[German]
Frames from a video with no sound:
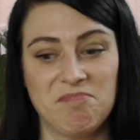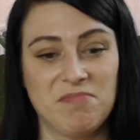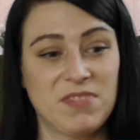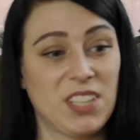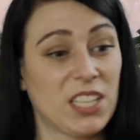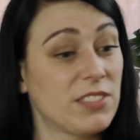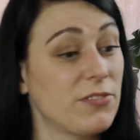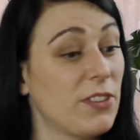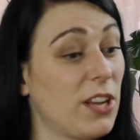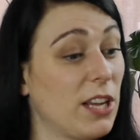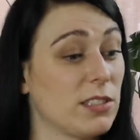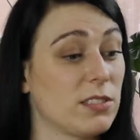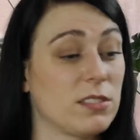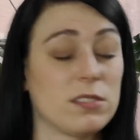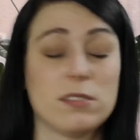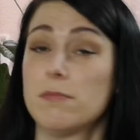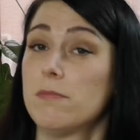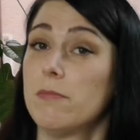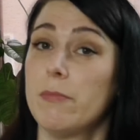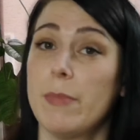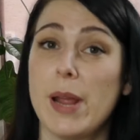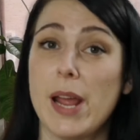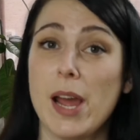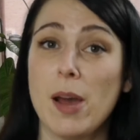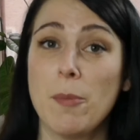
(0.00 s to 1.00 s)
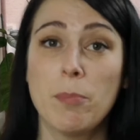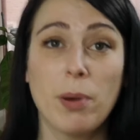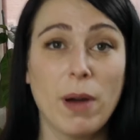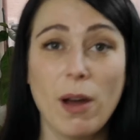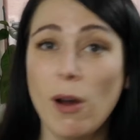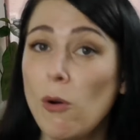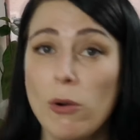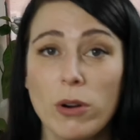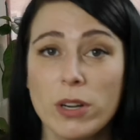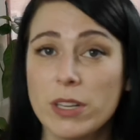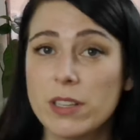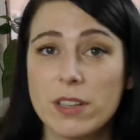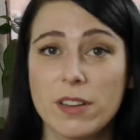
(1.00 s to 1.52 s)
Das war's. Mehr
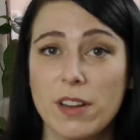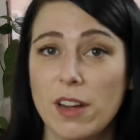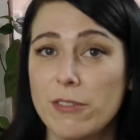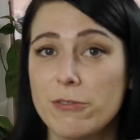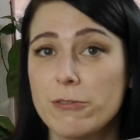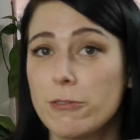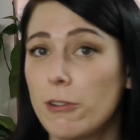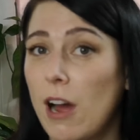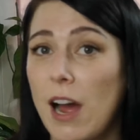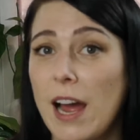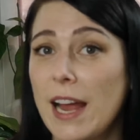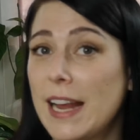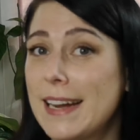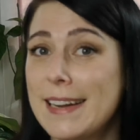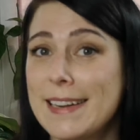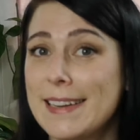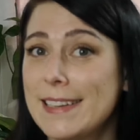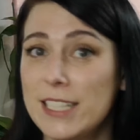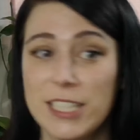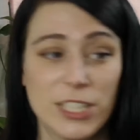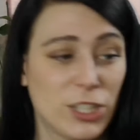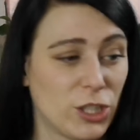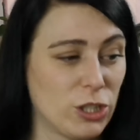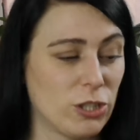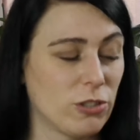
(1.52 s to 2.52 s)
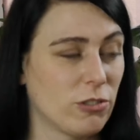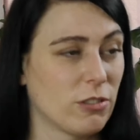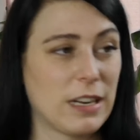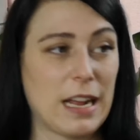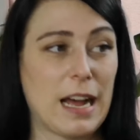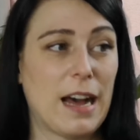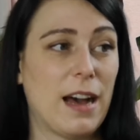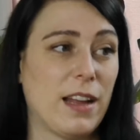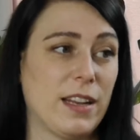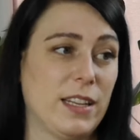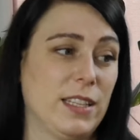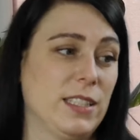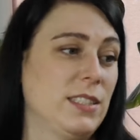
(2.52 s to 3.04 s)
braucht ihr dafür eigentlich schon
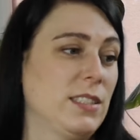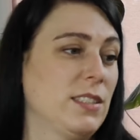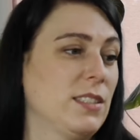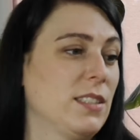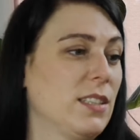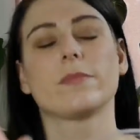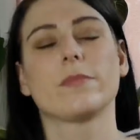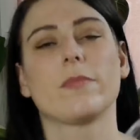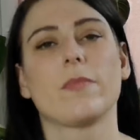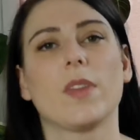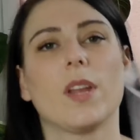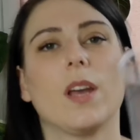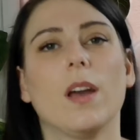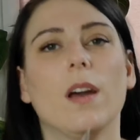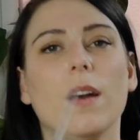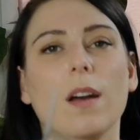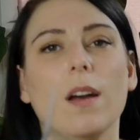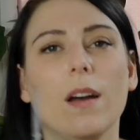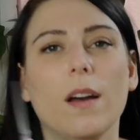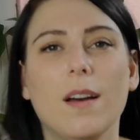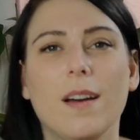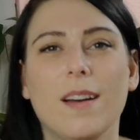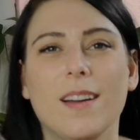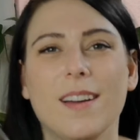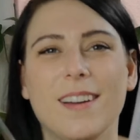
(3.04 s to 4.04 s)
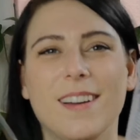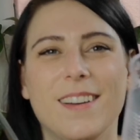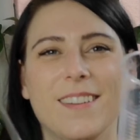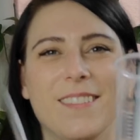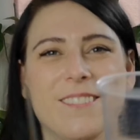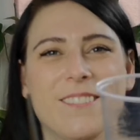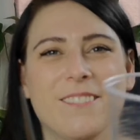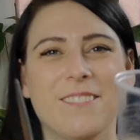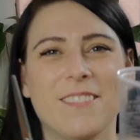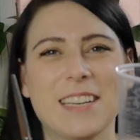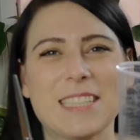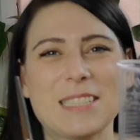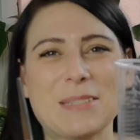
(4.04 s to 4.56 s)
gar nicht.
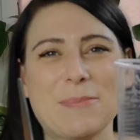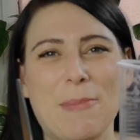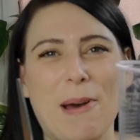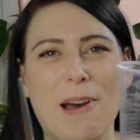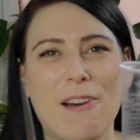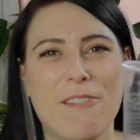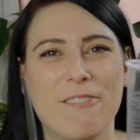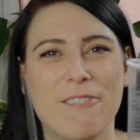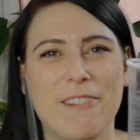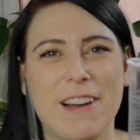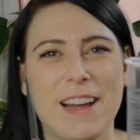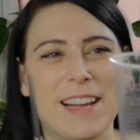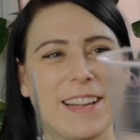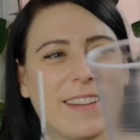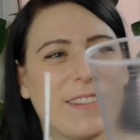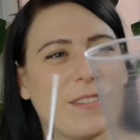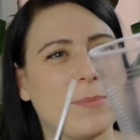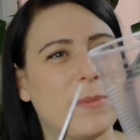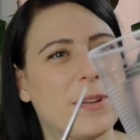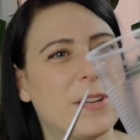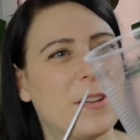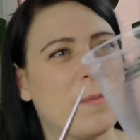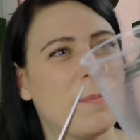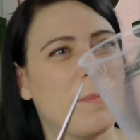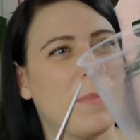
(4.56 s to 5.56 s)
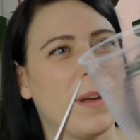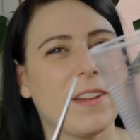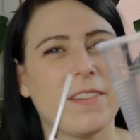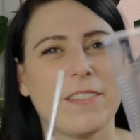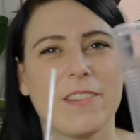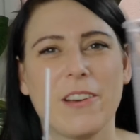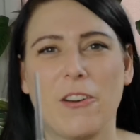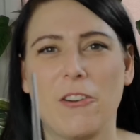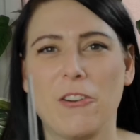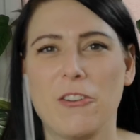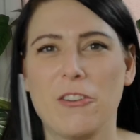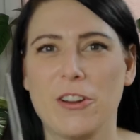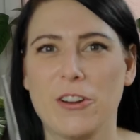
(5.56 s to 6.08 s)
Was machen wir jetzt mit dem
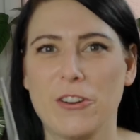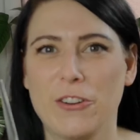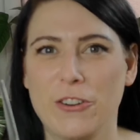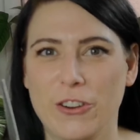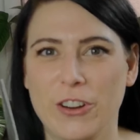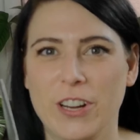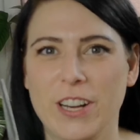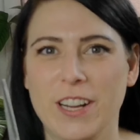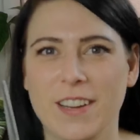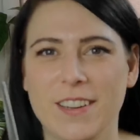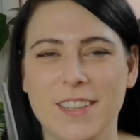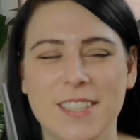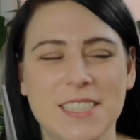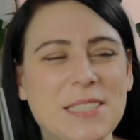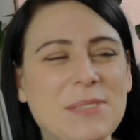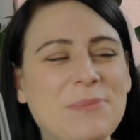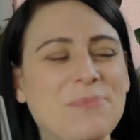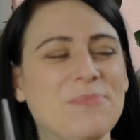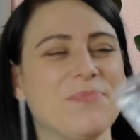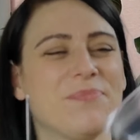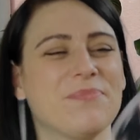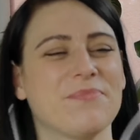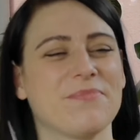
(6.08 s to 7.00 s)
Becher und der Schere?